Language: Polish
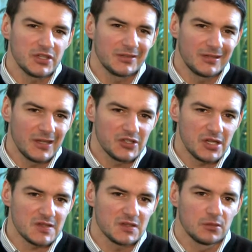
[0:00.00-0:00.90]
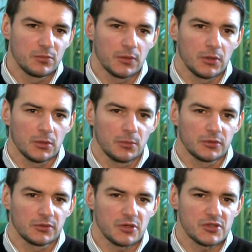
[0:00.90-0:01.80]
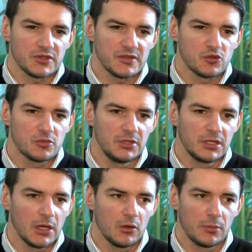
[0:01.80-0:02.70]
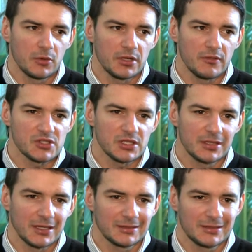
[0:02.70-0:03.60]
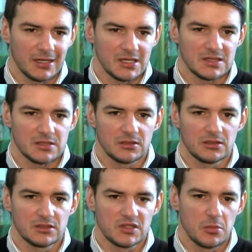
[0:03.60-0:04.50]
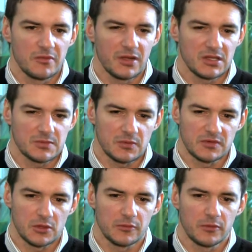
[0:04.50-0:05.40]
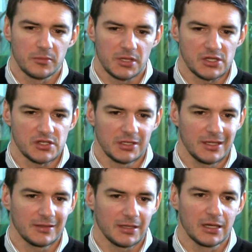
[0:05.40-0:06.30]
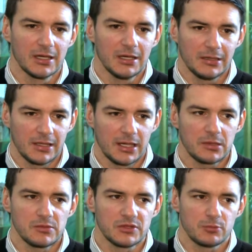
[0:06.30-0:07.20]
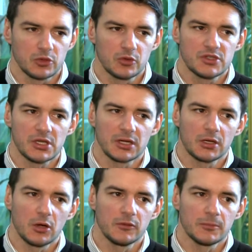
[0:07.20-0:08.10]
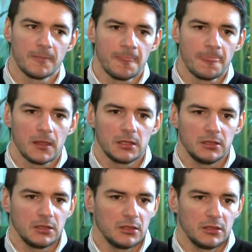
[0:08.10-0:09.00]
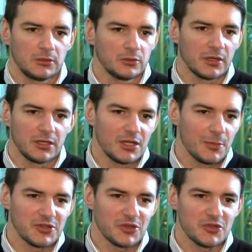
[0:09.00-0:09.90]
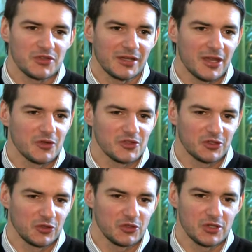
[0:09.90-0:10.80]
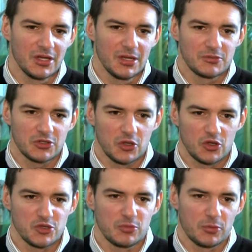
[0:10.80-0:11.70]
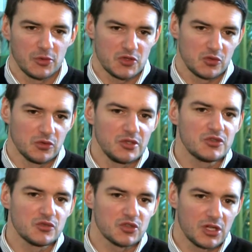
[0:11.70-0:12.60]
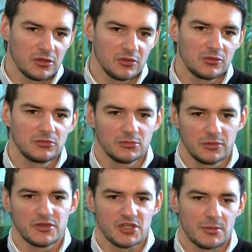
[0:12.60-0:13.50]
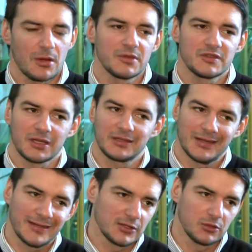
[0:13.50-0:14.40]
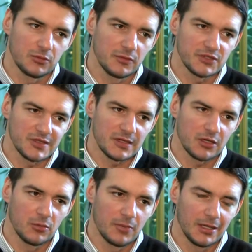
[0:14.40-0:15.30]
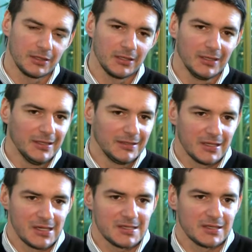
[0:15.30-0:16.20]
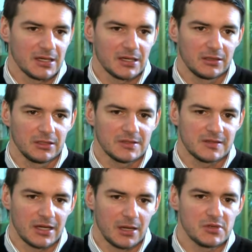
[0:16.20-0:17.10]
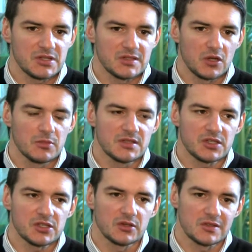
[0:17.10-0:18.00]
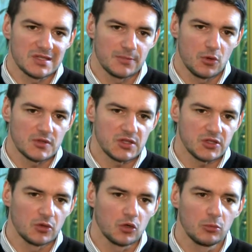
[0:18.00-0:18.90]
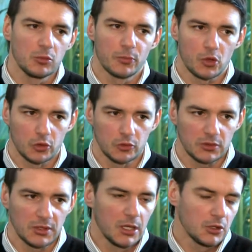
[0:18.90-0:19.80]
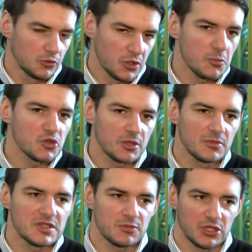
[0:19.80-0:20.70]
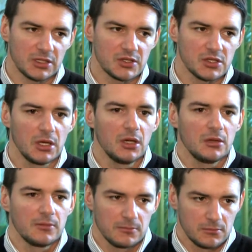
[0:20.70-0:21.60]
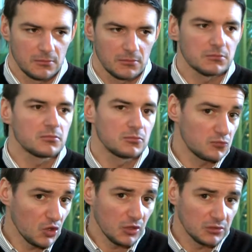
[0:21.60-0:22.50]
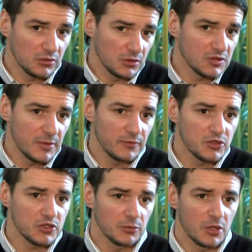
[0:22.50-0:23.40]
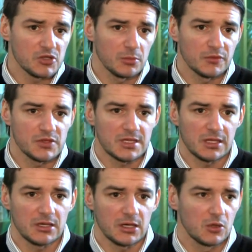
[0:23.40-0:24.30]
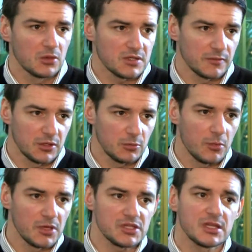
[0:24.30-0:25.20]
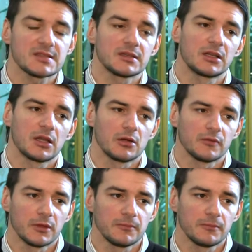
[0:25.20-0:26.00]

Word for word: że te czasy po, po już minęły, ponieważ jednak teraz e, zdobywanie sponsorów opiera się jednak na jakimś produkcie rynkowym. I tutaj nie ma czegoś takiego, że ktoś przychodzi po prostu i z urzędu mówi, że ma być tak i tak, jak to było w czasach kopalni. Teraz jednak e, staramy się zrobić z naszego zespołu, z naszego klubu produkt, który możemy sprzedać. Chyba dobrze. To, to z pewnością dobrze, bo wszystkie reguły są w tym momencie jasne i klarowne.